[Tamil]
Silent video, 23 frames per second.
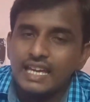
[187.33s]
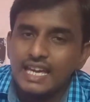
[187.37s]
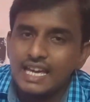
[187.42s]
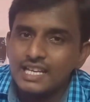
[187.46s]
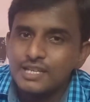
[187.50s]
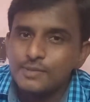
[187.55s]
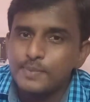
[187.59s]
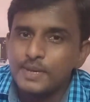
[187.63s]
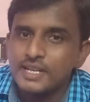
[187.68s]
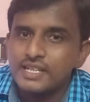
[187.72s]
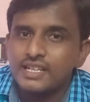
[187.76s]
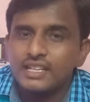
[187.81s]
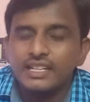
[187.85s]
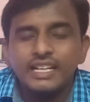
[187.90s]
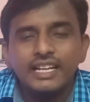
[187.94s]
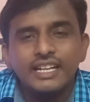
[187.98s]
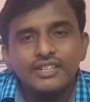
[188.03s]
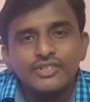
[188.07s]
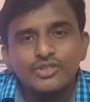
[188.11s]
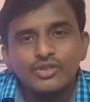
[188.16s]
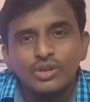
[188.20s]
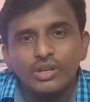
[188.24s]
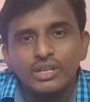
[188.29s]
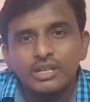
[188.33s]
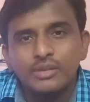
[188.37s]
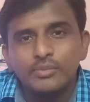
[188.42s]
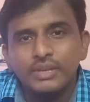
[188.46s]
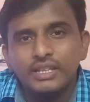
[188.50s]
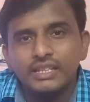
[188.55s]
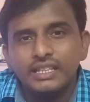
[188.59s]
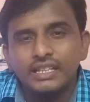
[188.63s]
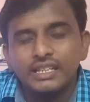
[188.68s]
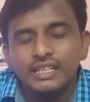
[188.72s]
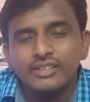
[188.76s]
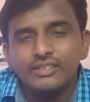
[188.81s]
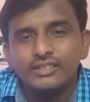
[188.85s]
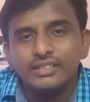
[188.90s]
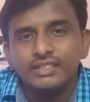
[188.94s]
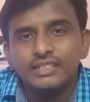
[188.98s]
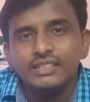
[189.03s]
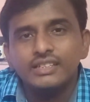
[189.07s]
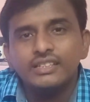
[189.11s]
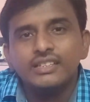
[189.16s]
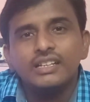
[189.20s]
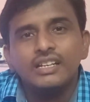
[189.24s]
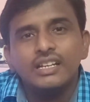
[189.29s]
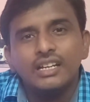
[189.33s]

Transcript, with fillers: ஏன் ஸ்பெஷல் டயட்னு சொல்கிறேன்னு பார்த்தீங்கன்னா வந்துட்டு